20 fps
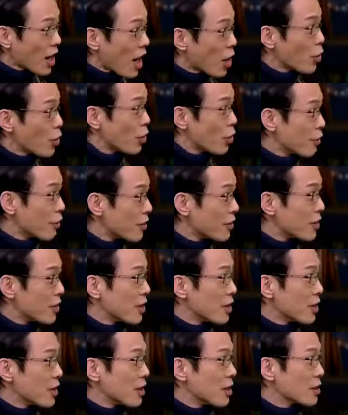在二月份，
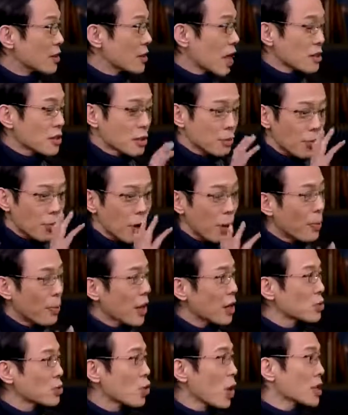但是没有
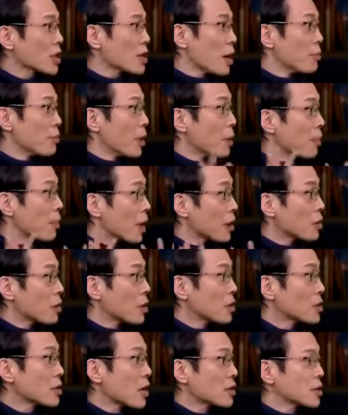把他抓上，没有把他
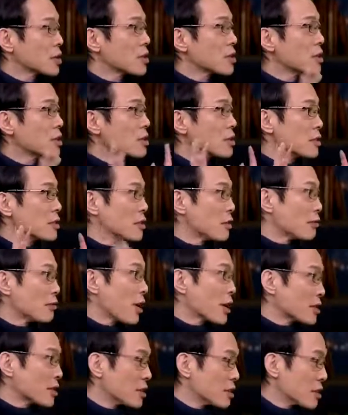扣上，这件事已经
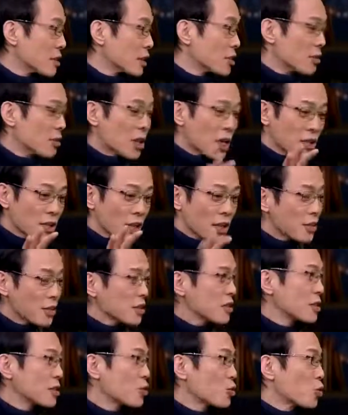发生了。因为他在他
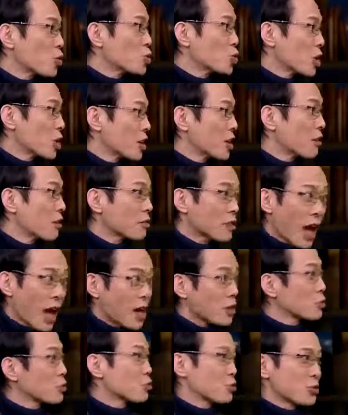自己工作的地方
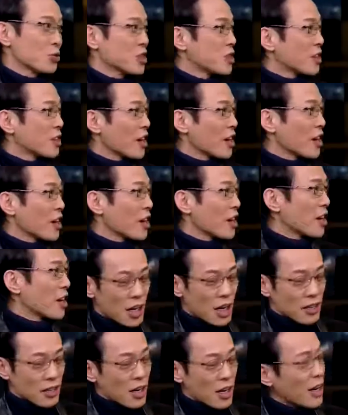太熟悉了，
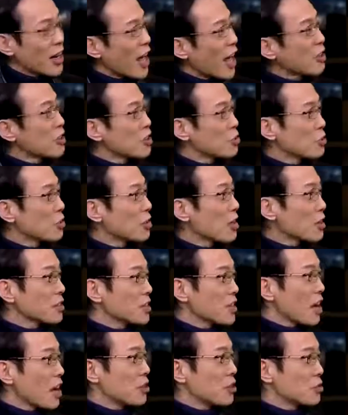晚上两点钟到
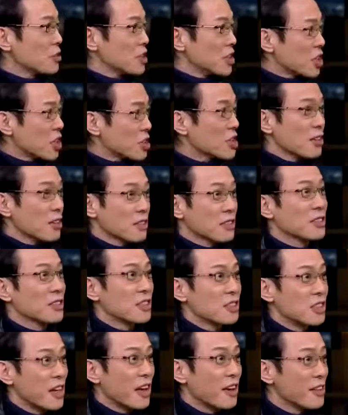三点钟一个小时
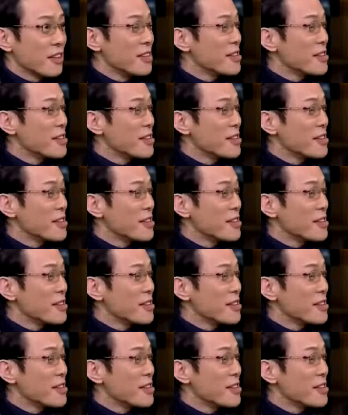之间，